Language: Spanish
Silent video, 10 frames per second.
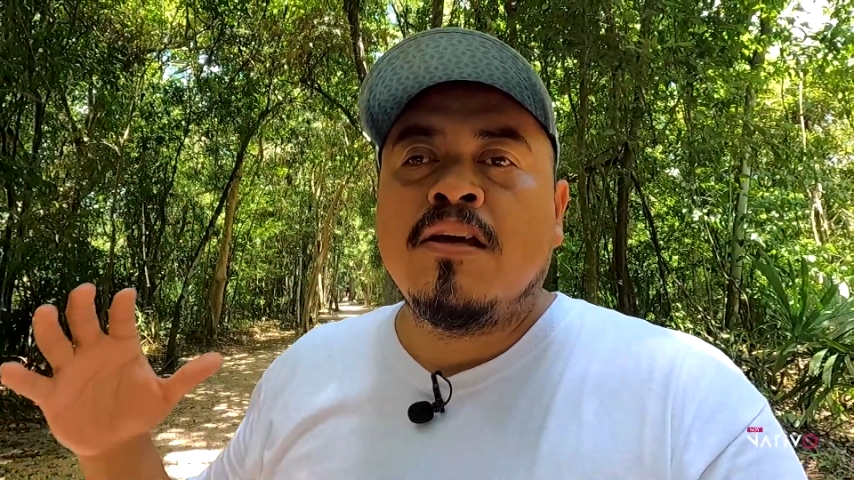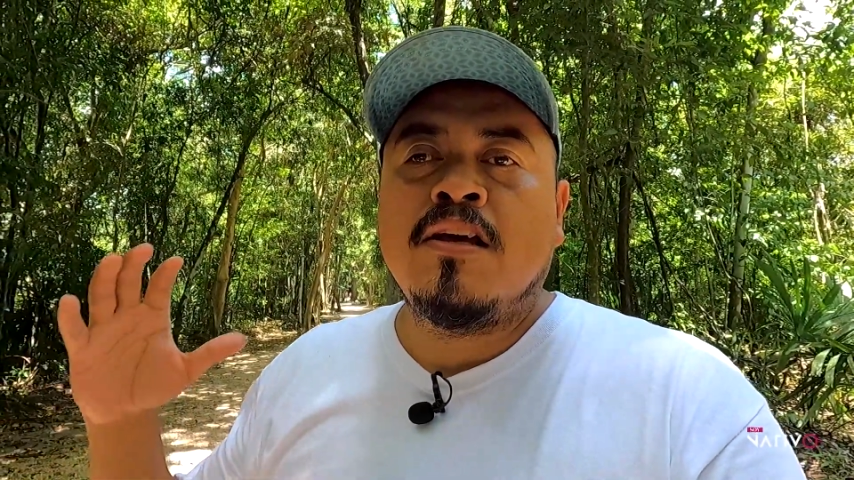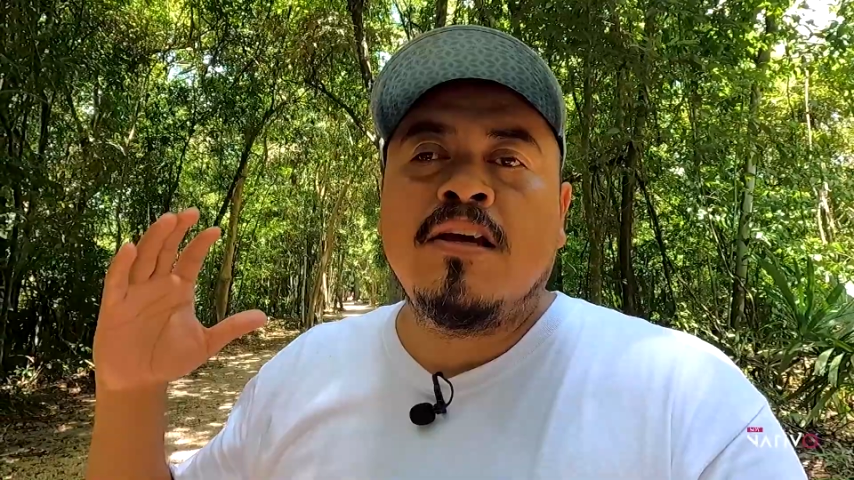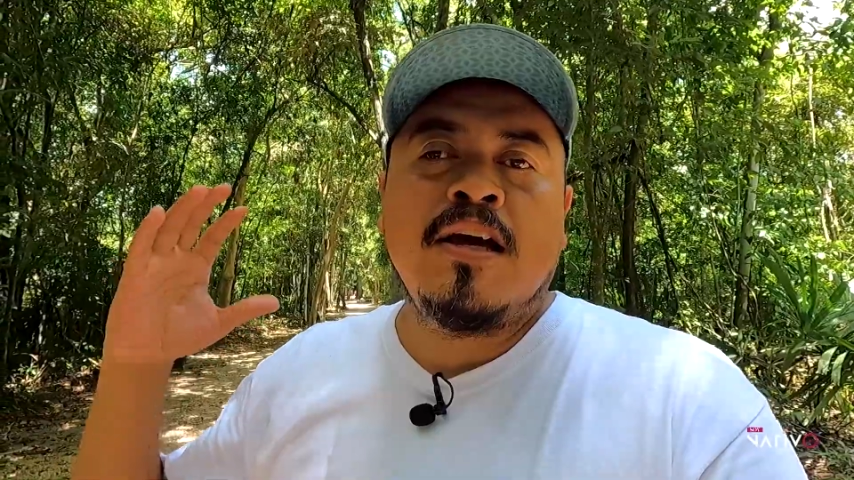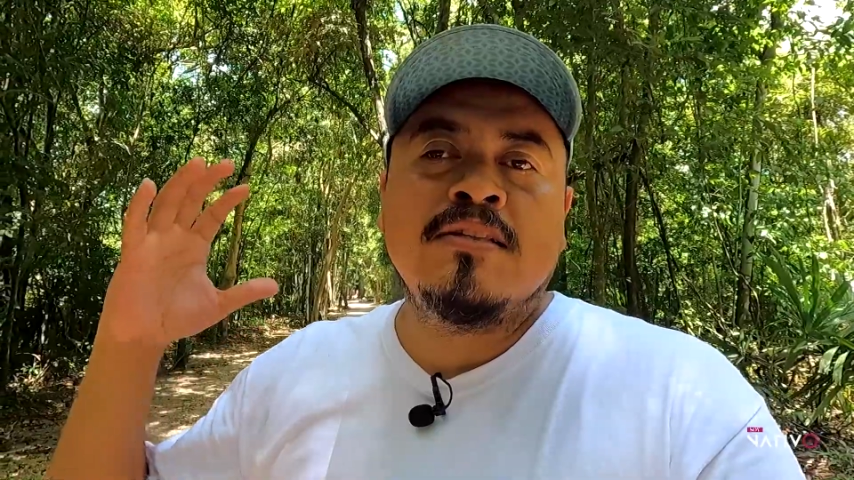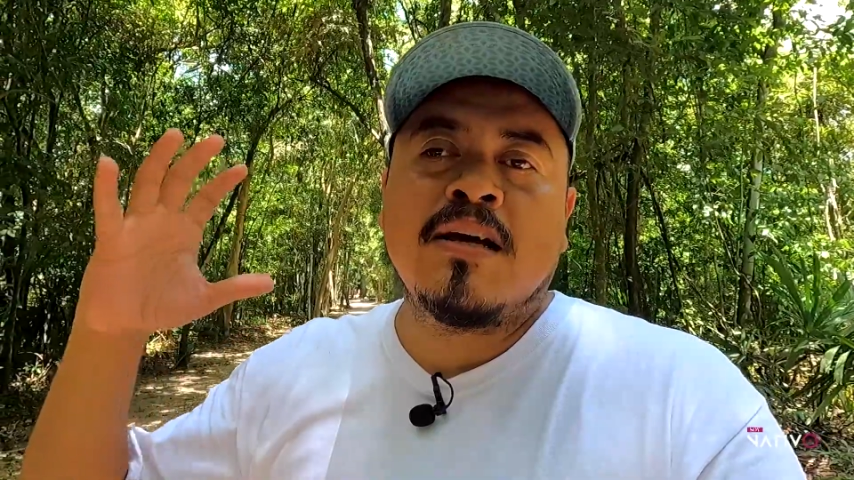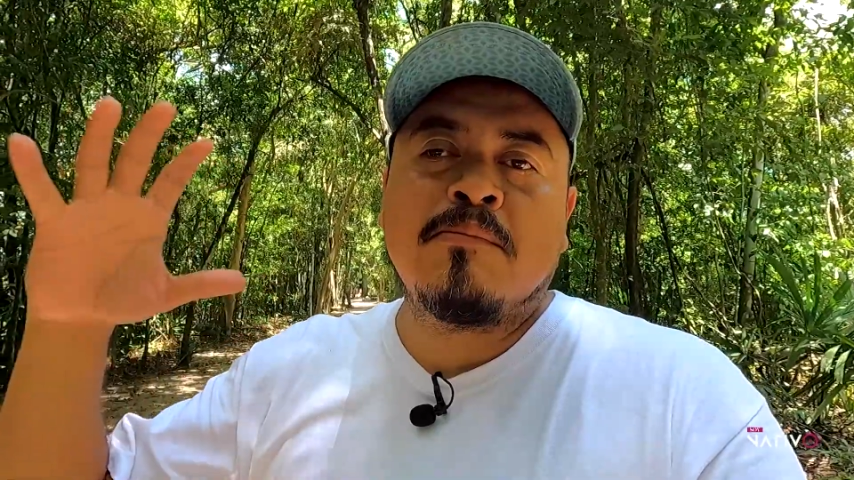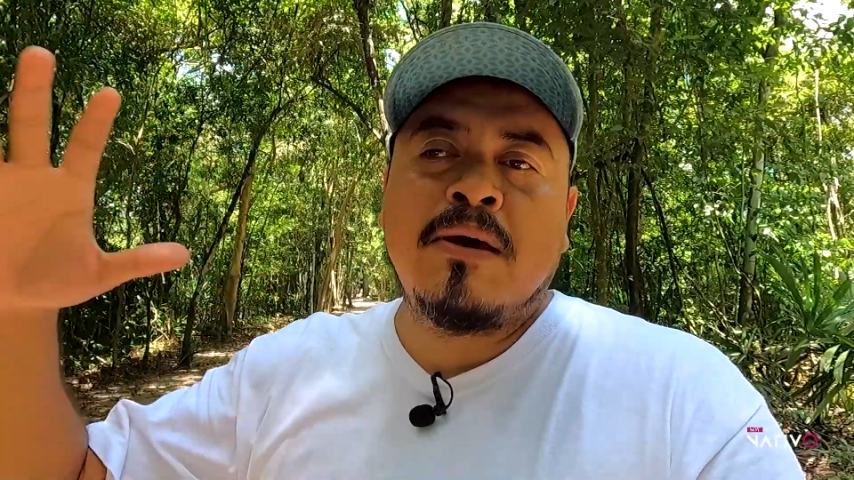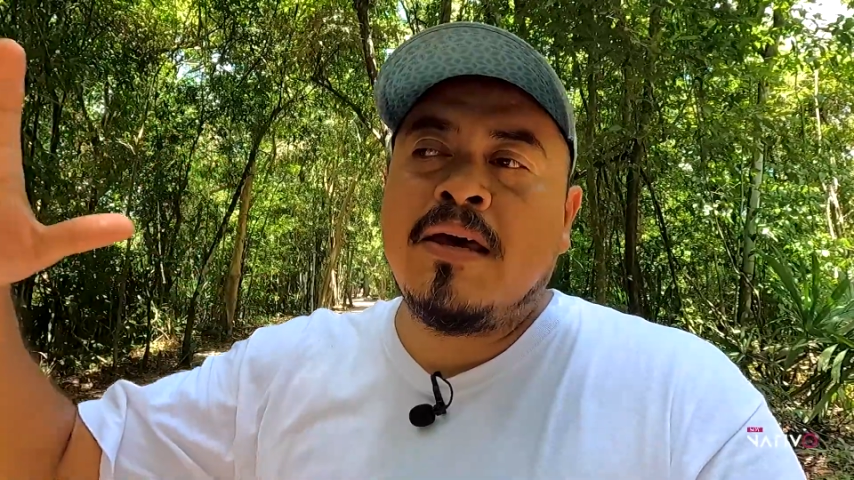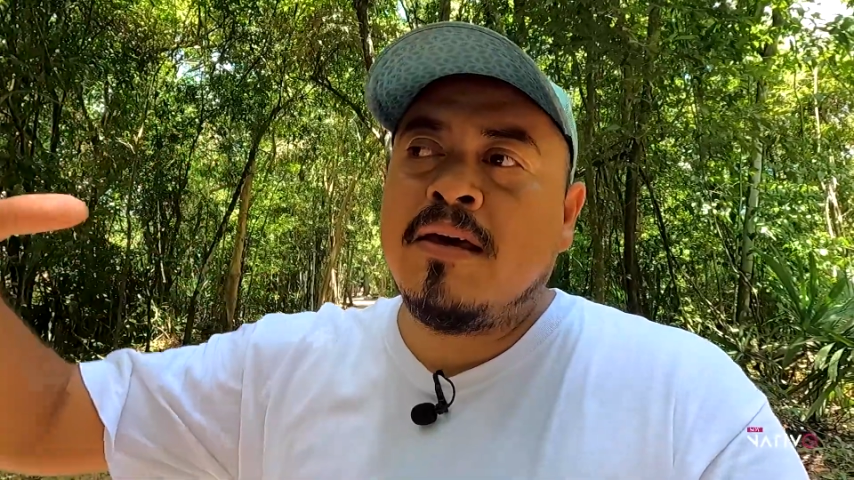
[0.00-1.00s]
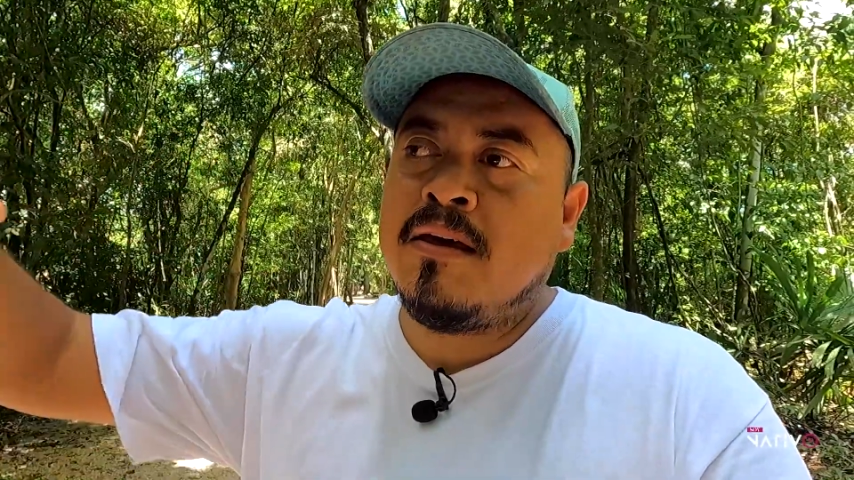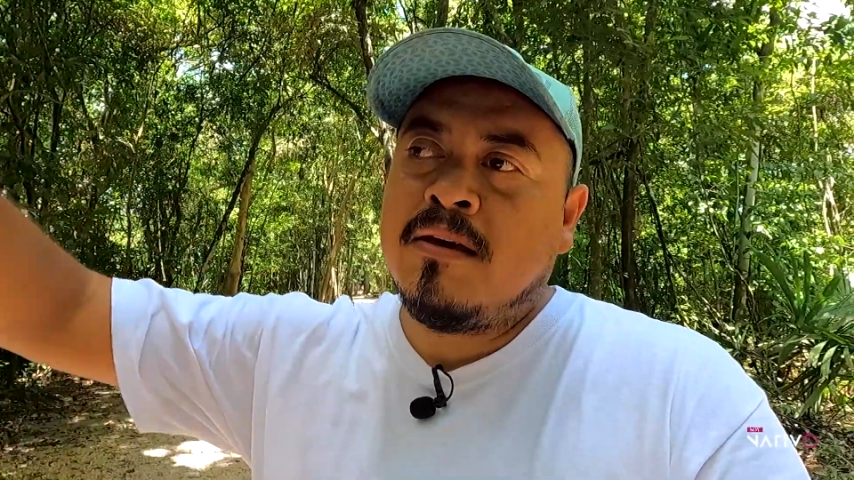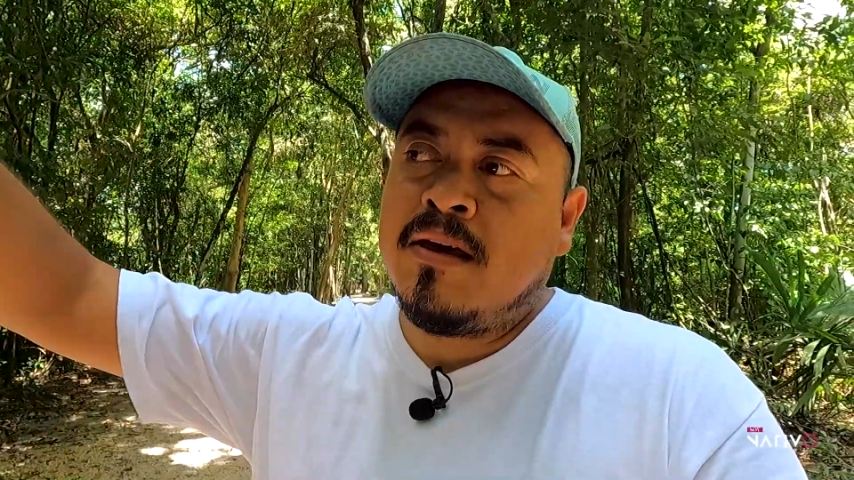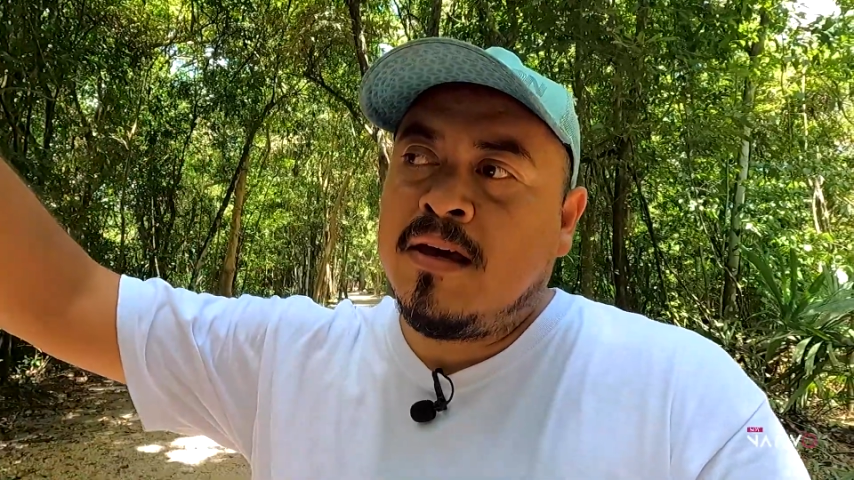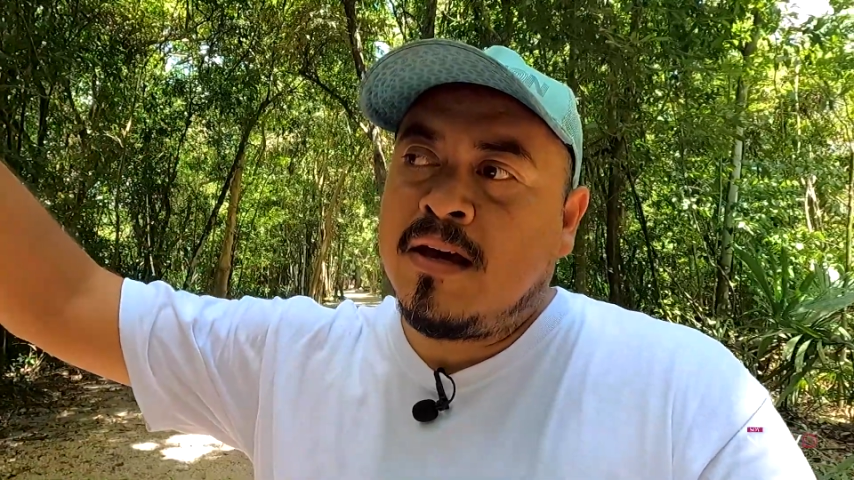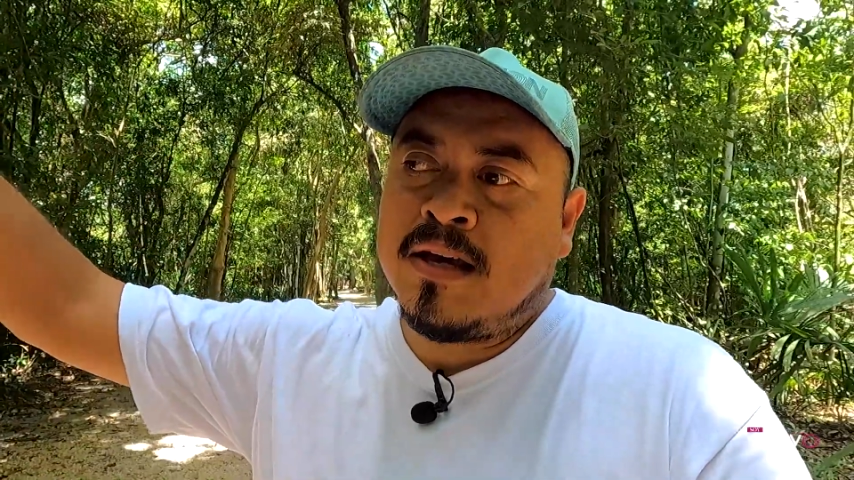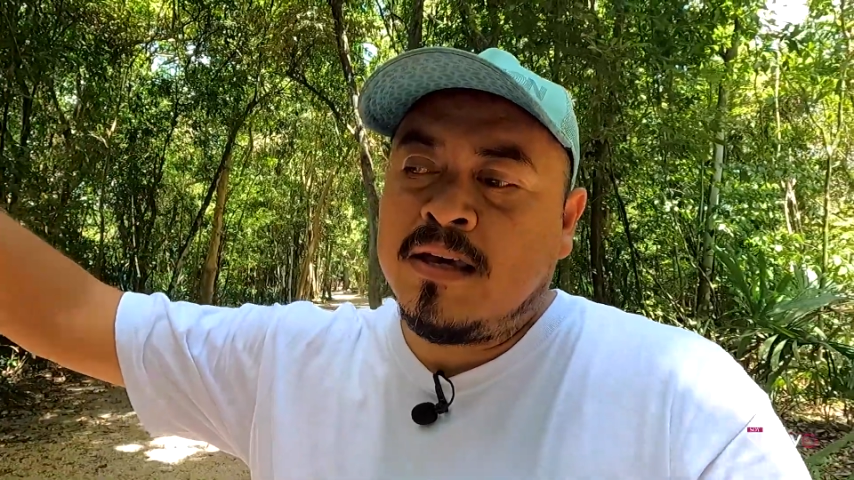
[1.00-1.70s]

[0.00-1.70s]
Y Isaac ve eh,